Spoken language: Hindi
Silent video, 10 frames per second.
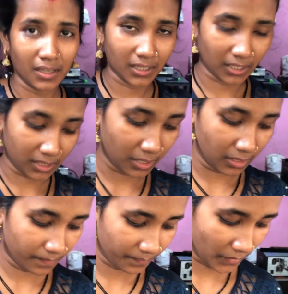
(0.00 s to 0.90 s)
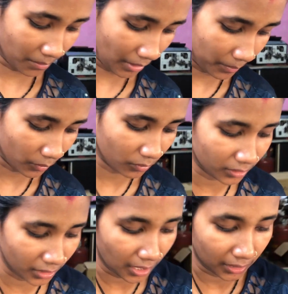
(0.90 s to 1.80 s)
ये देखिए अभी आप लोग को
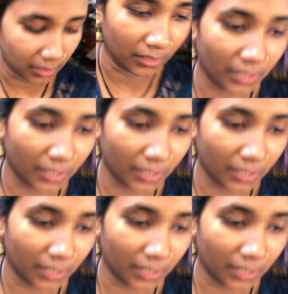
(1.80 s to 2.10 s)
दिखाते हैं